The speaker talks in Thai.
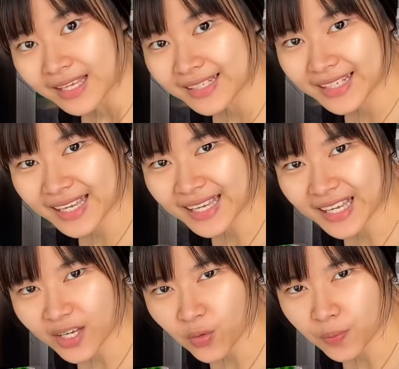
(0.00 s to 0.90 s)
นี่นะคะ
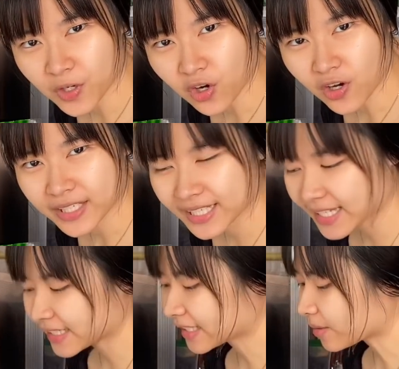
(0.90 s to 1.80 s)
อุปกรณ์ในกา
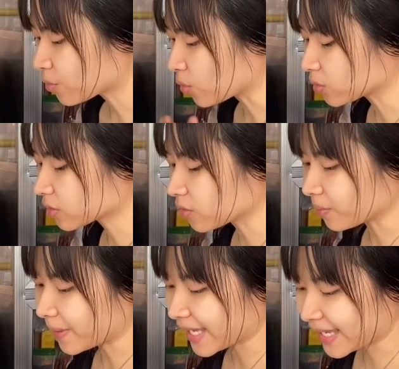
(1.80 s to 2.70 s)
รทำโอ๊ตของ
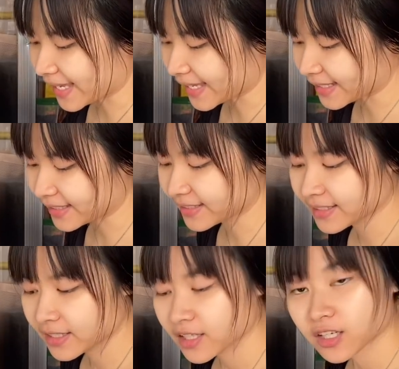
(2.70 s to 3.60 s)
แพน
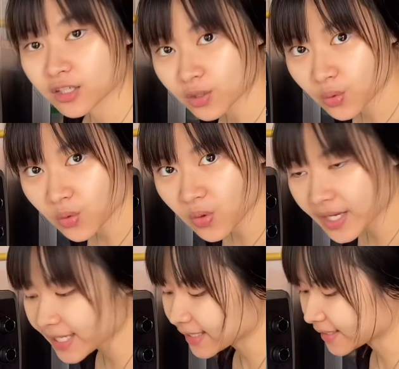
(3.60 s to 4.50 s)
กล้วย
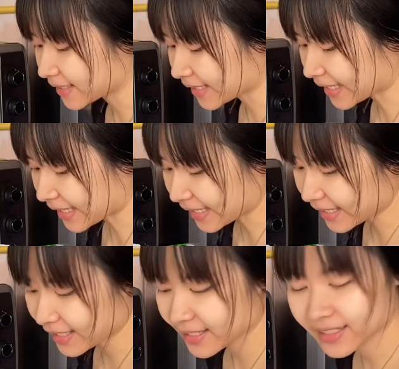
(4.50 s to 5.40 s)
นะคะ
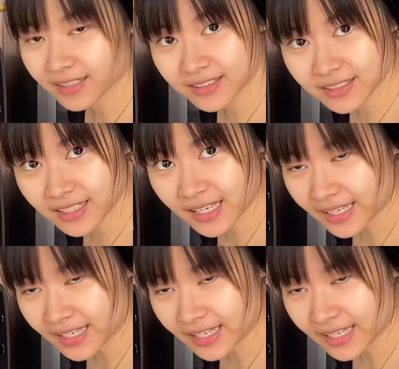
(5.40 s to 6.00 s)
เกลือ